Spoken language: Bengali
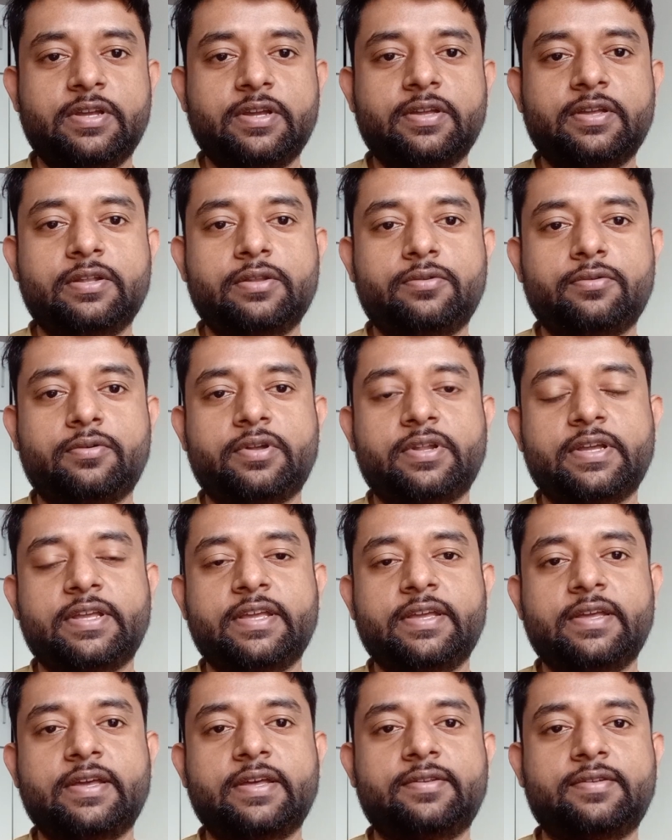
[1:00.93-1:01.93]
নিয়ে কিন্তু
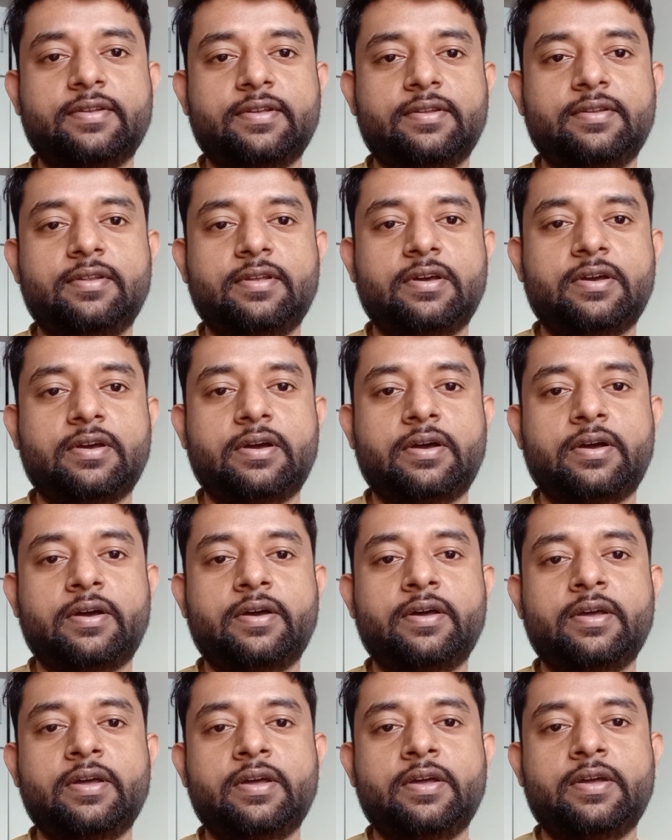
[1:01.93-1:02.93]
অনেকেই আছেন
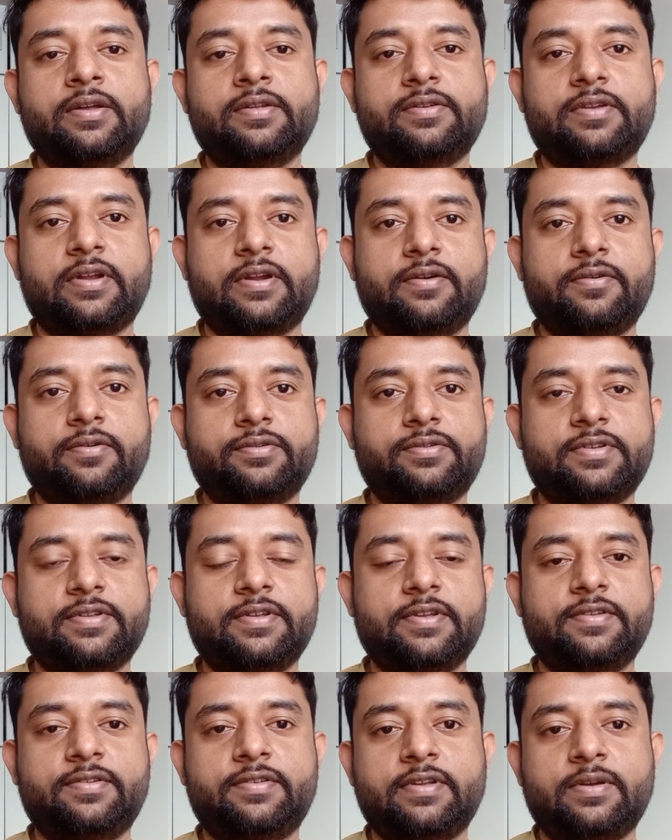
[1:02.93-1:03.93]
যারা হচ্ছে
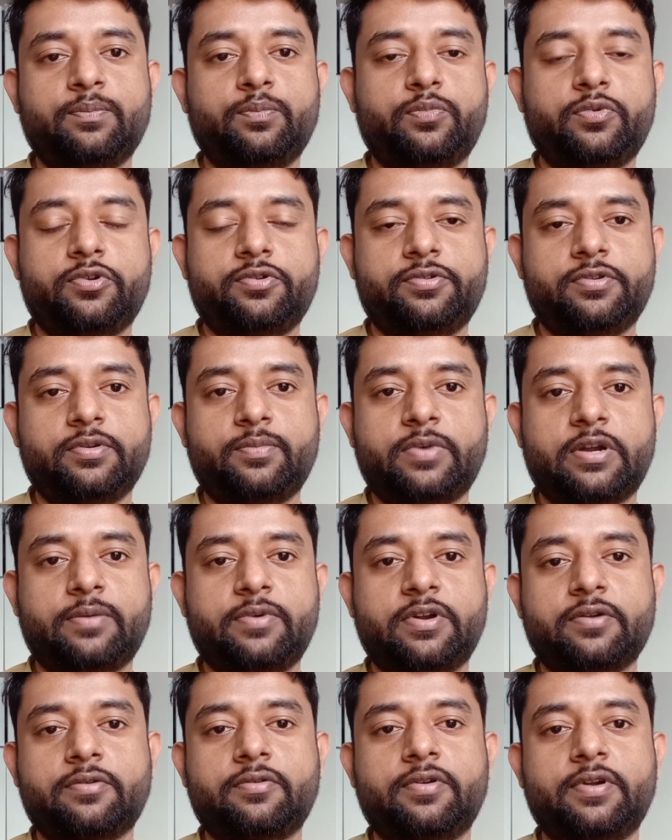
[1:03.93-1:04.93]
যে সেম প্রশ্ন
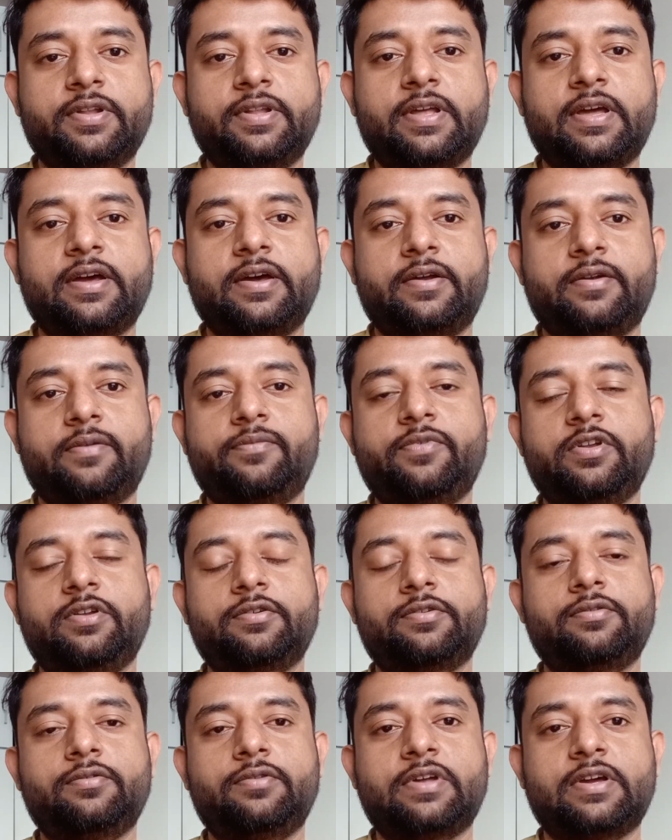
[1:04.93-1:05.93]
বারবার করেন আর
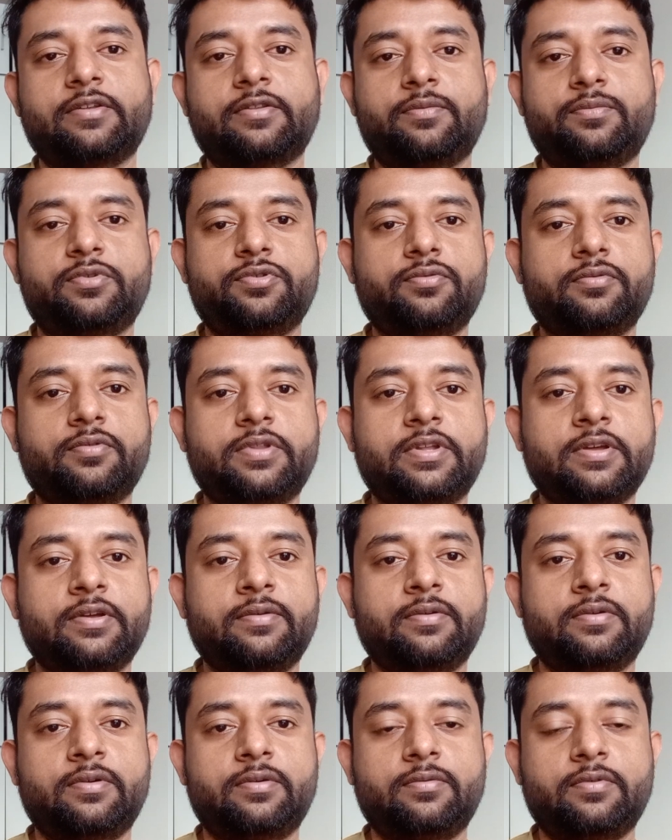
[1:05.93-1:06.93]
ভিডিও দুইটা একদম শুরুতে
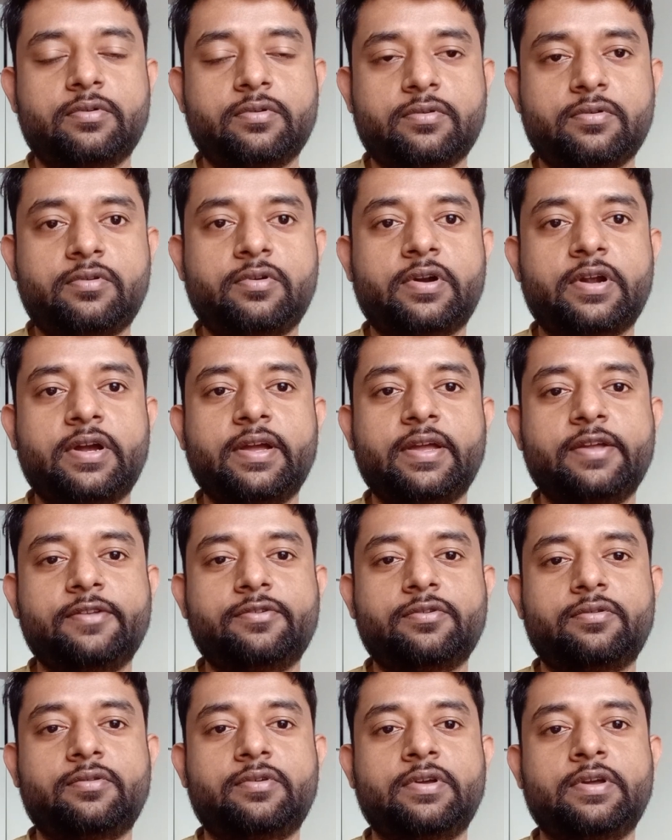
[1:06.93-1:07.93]
করা এই
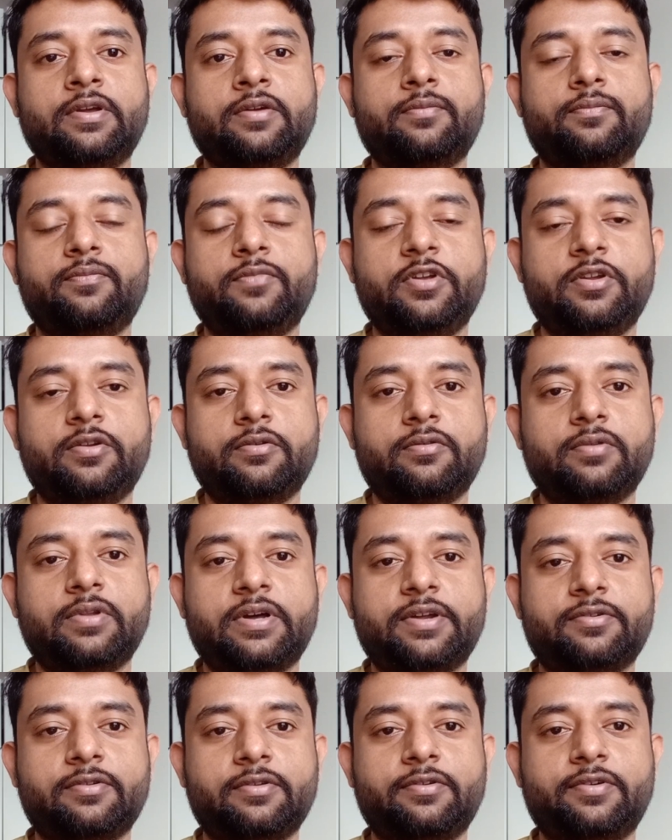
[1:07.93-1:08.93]
জন্য ভিডিওগুলো
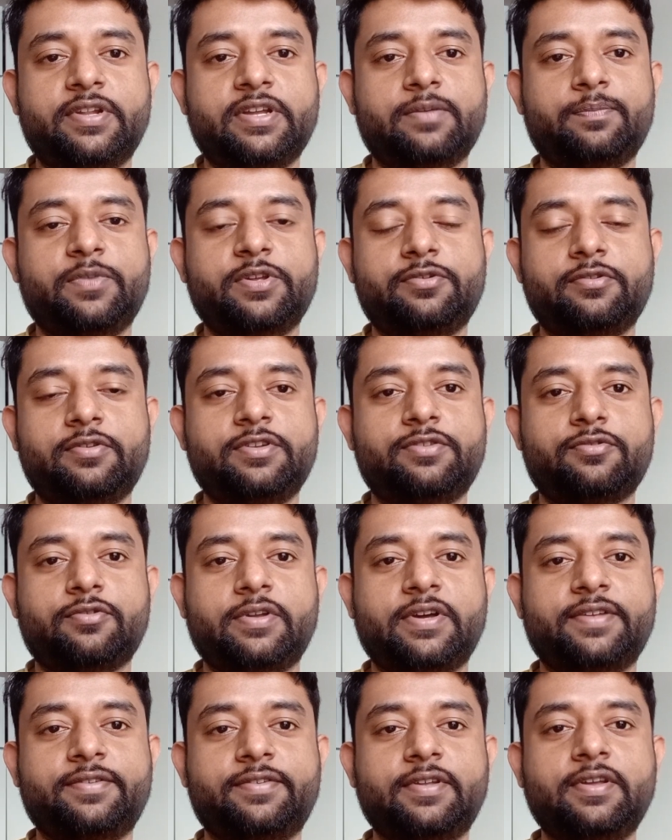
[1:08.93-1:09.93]
আসলে অনেক পেছনে
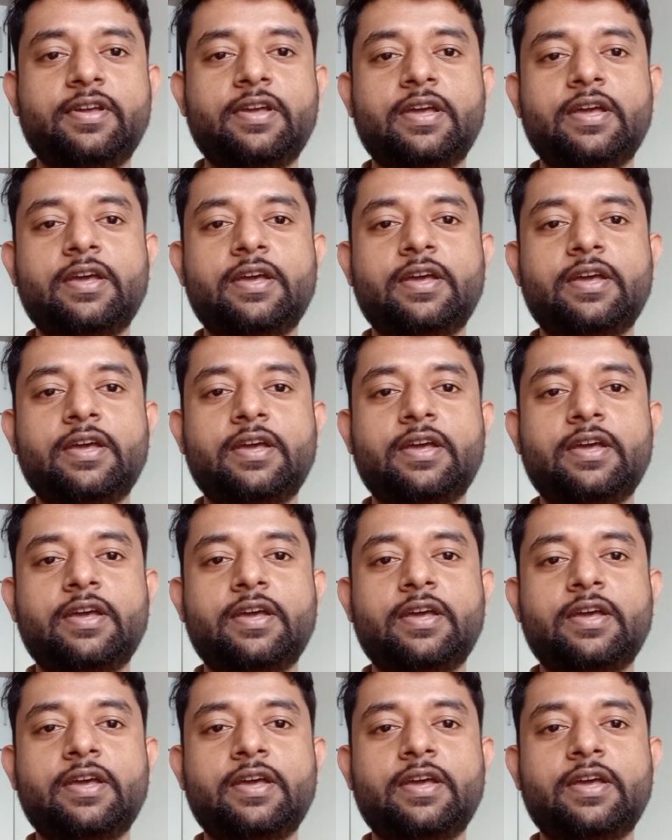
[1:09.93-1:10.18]
চলে গেছে